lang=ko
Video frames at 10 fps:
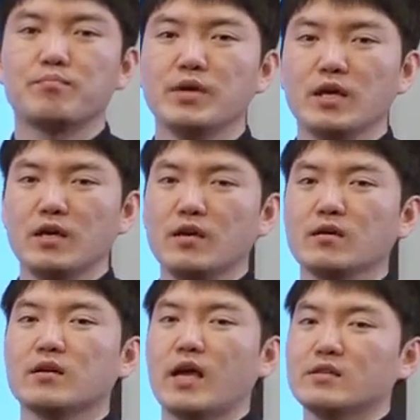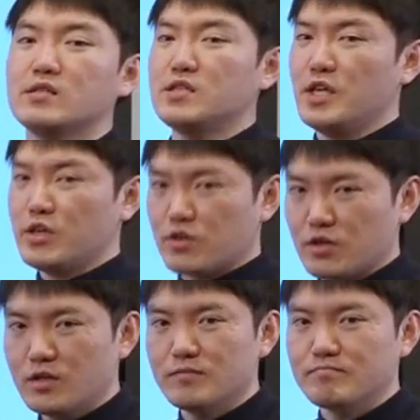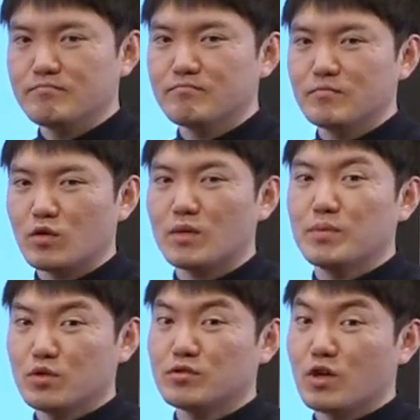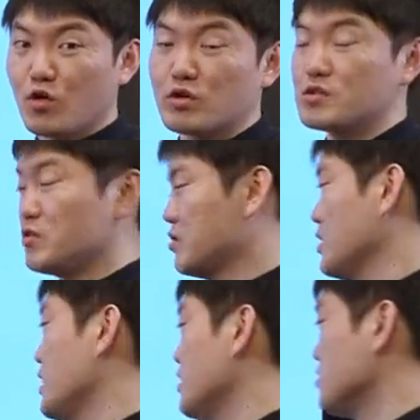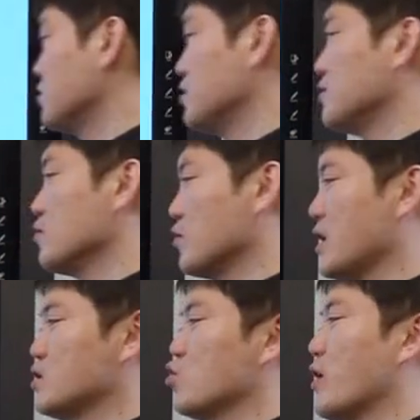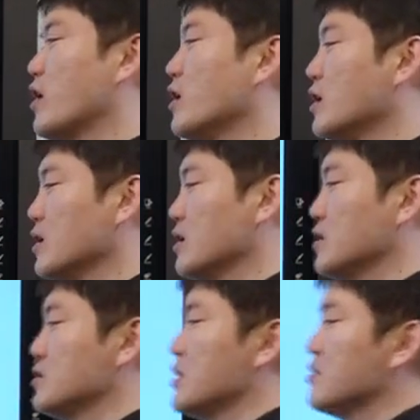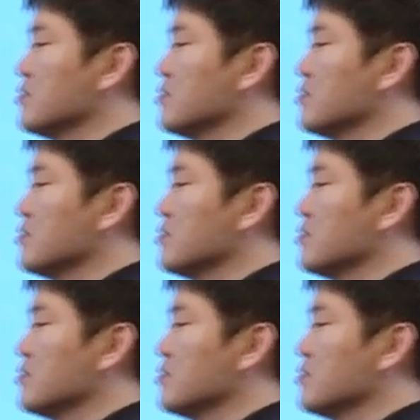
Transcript: B, and C are 이렇게 비동사 어를 썼는데 예를 들어서 오케이, 좋아요. 자,